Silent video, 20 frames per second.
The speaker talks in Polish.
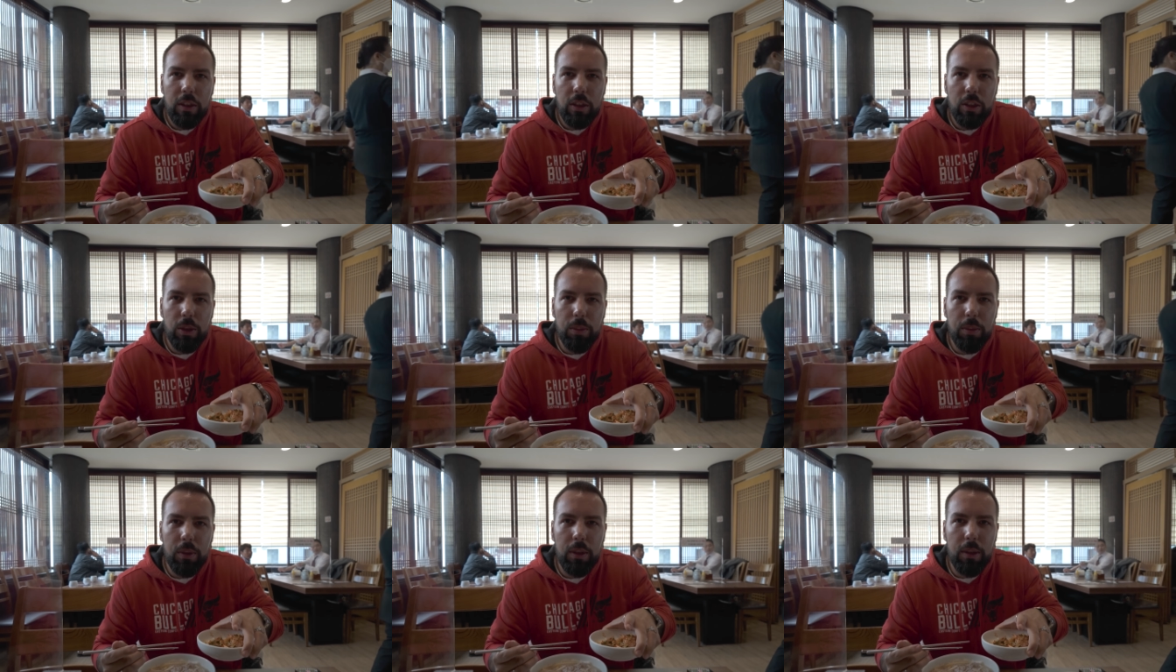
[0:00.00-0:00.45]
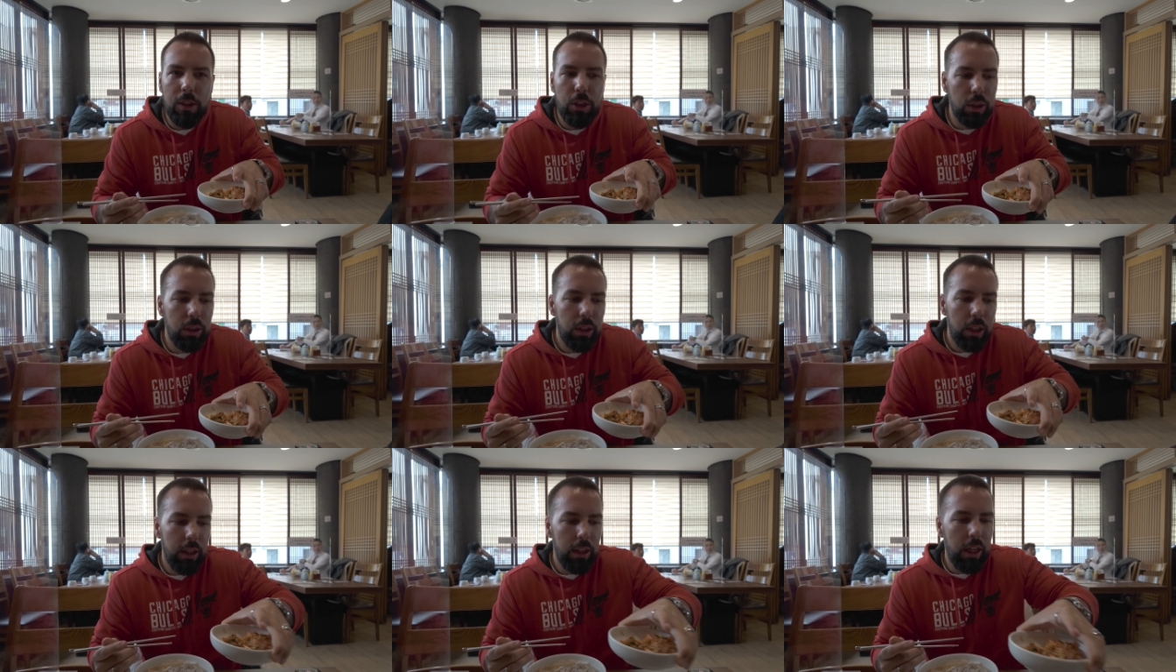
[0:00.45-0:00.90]
E,
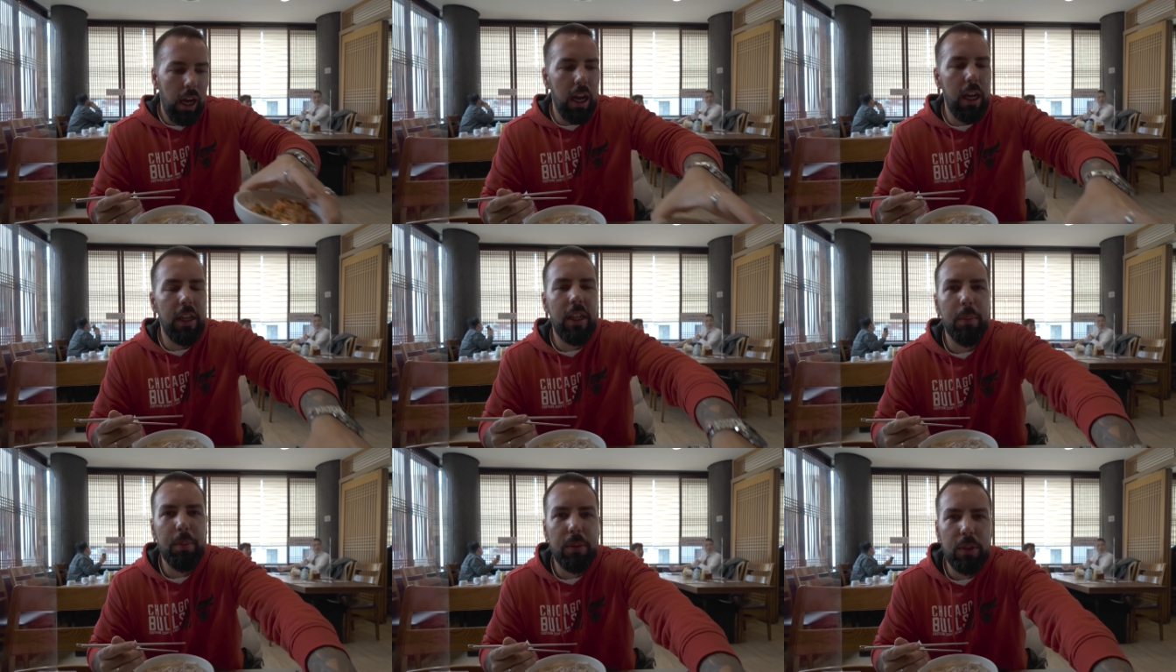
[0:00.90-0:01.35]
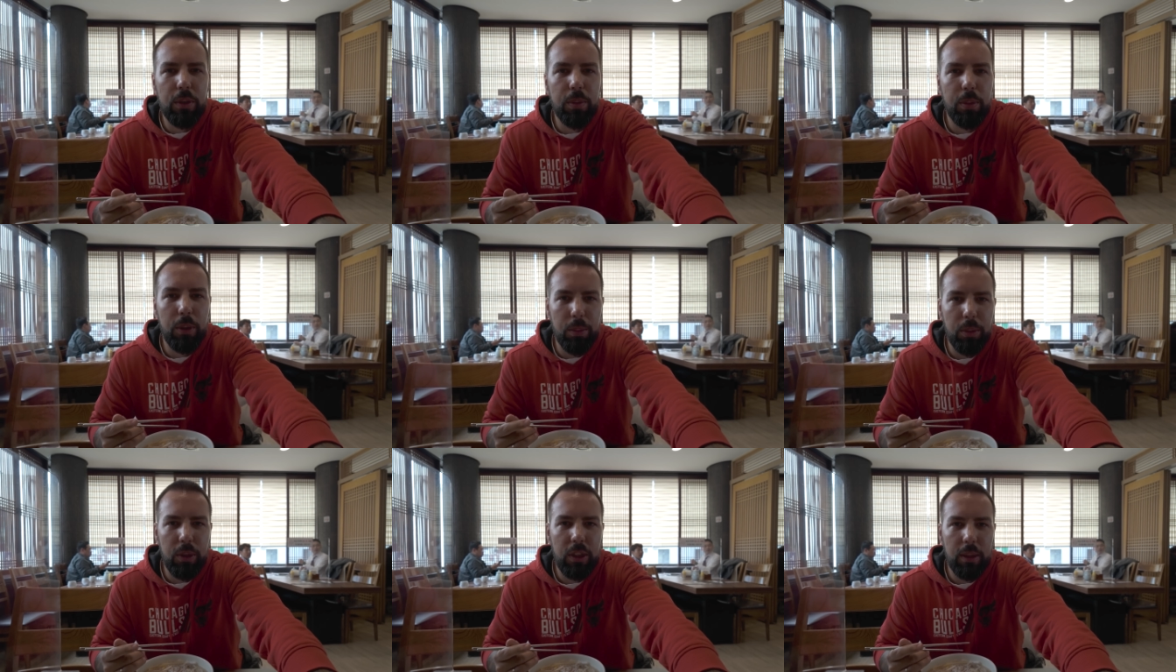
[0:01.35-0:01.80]
możesz, a nie chcesz Ale najpierw
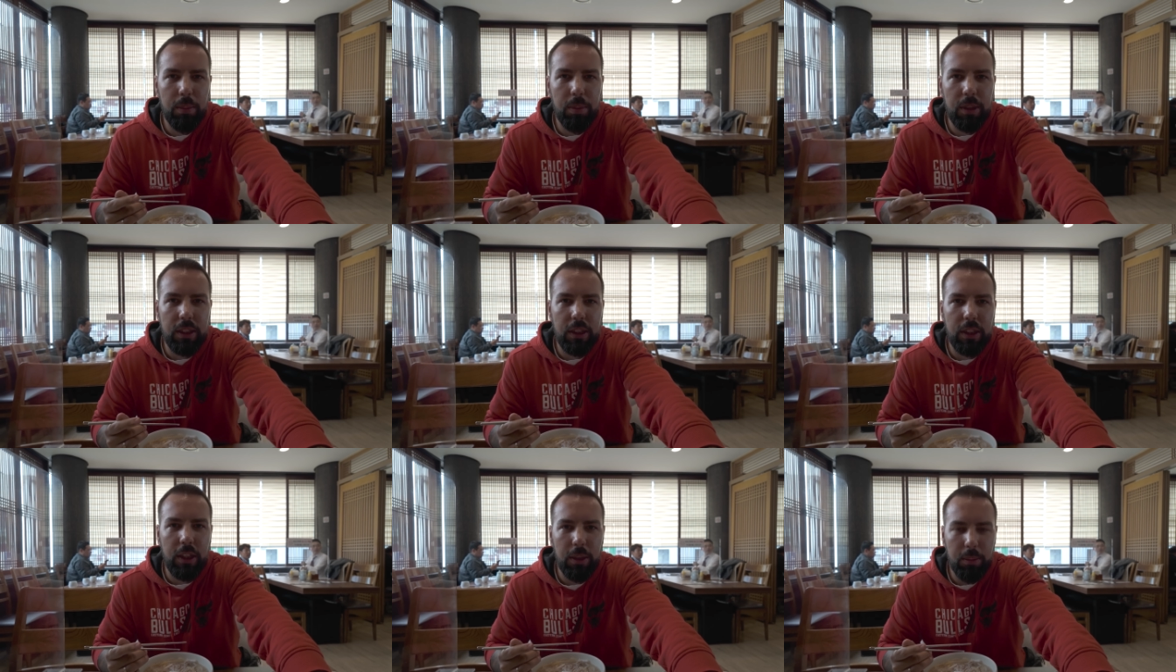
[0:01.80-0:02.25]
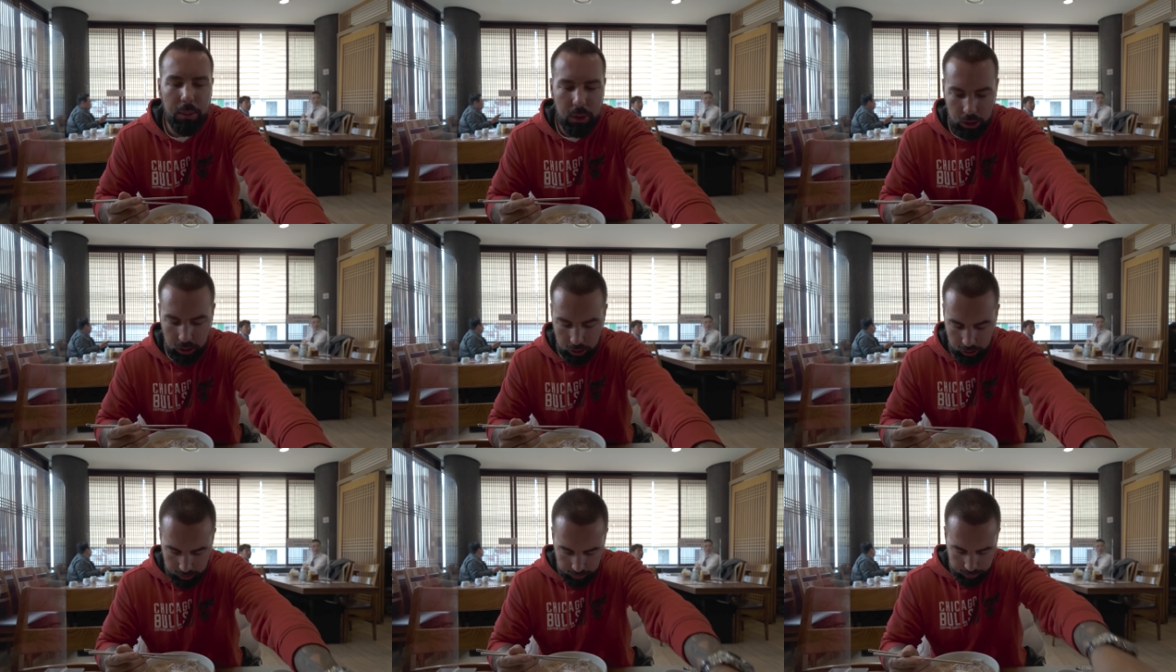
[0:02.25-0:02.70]
próbować... spróbuję Właśnie.
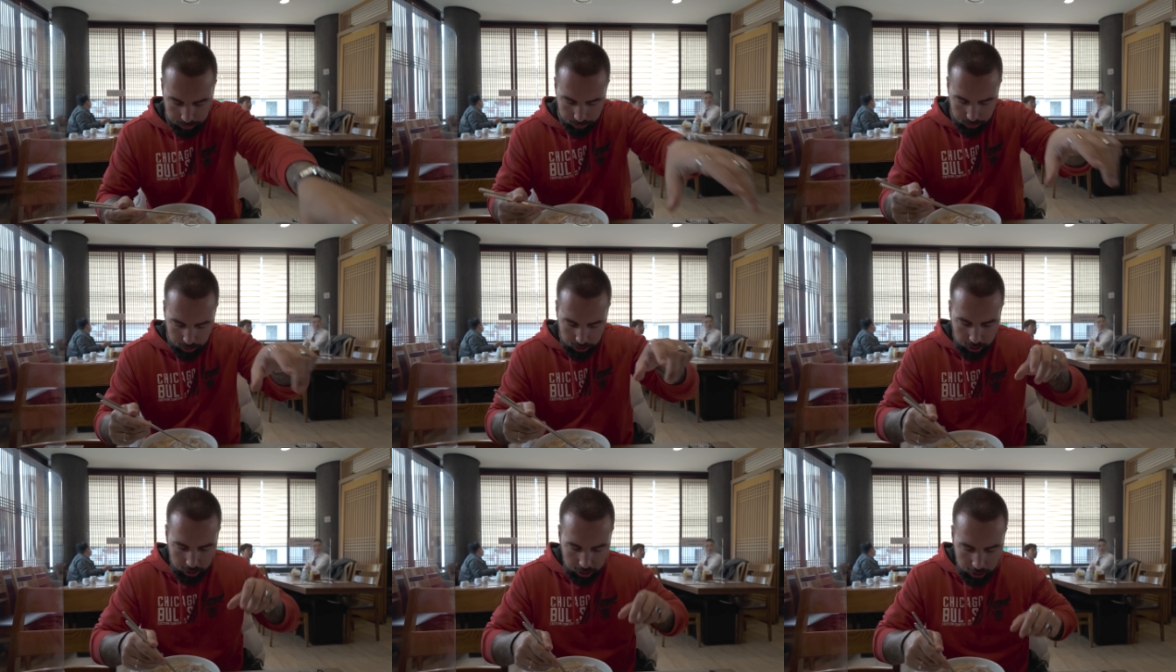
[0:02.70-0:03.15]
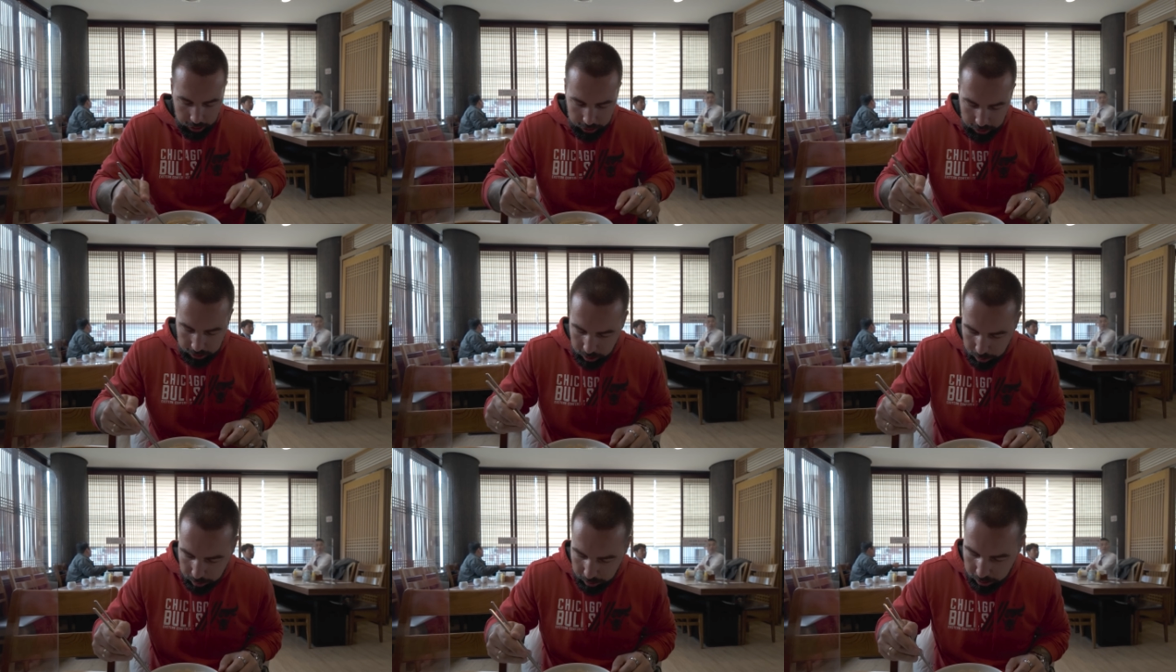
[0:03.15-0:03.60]
bez
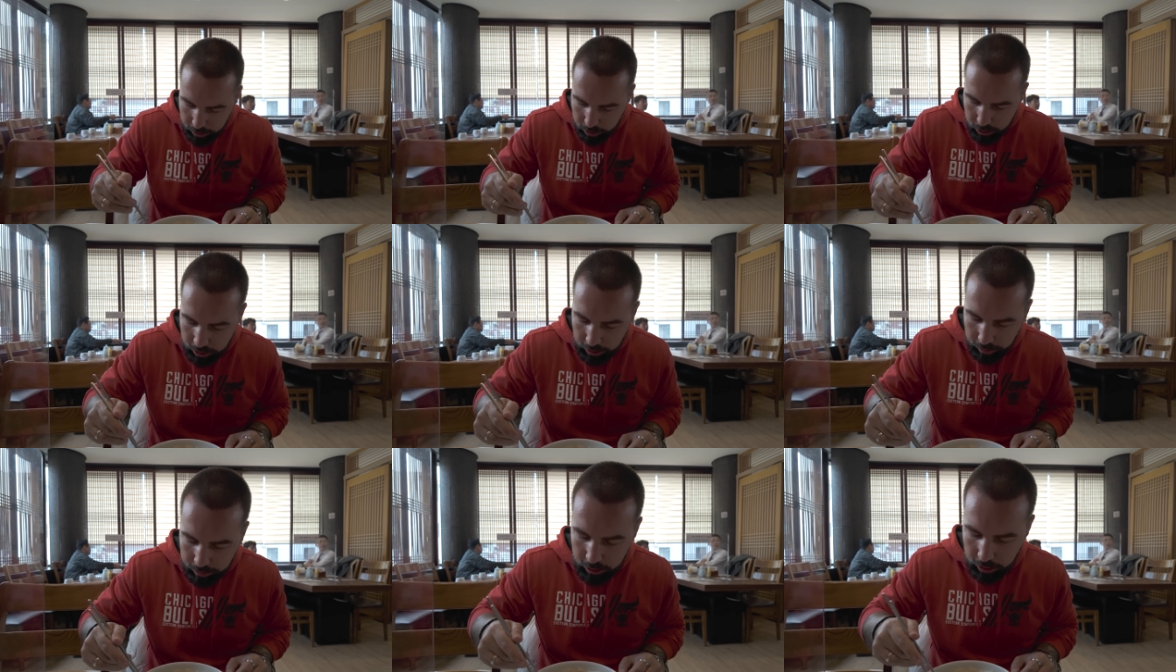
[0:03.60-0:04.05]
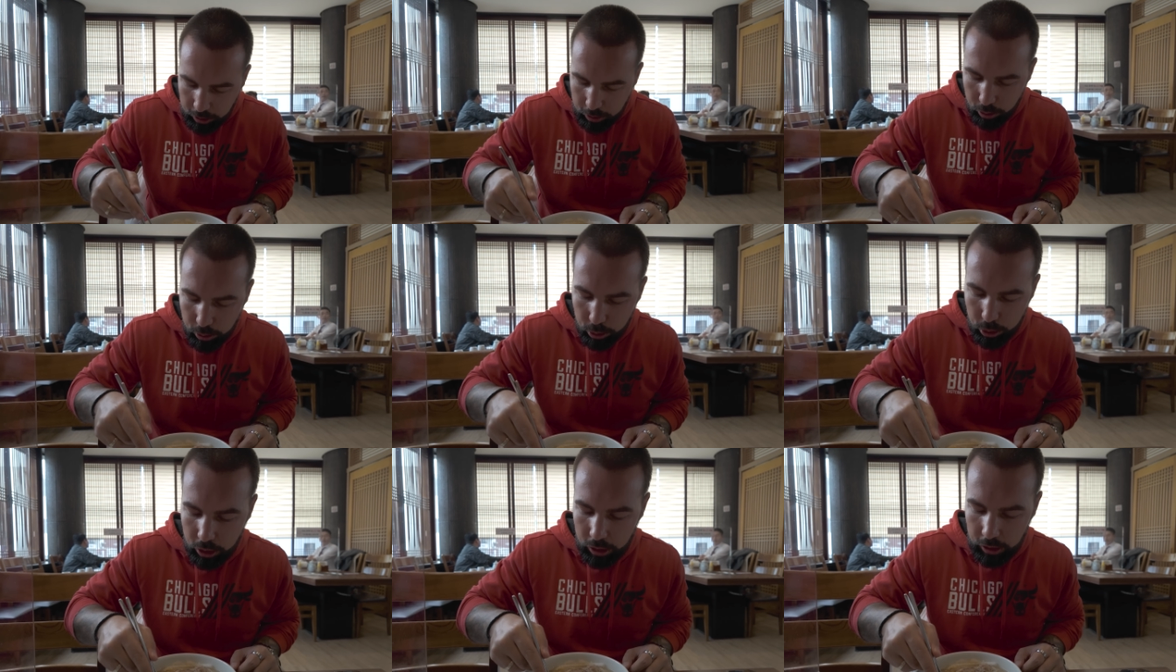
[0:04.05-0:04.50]
Jestem bardzo ciekaw tej
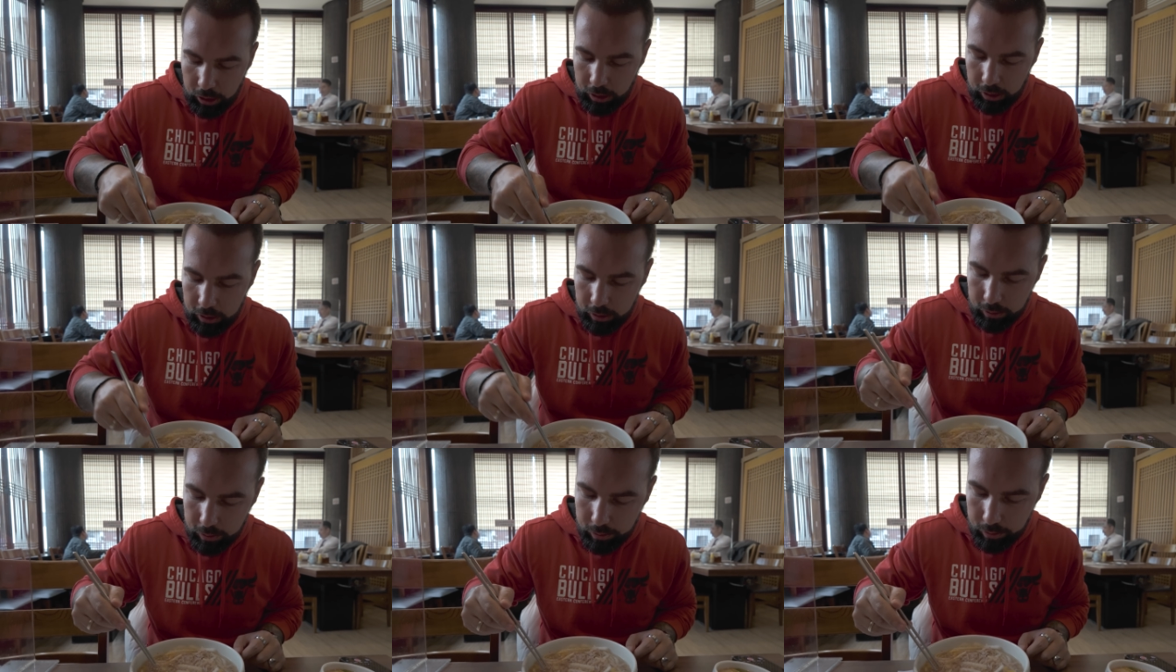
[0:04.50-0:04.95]
gruszki.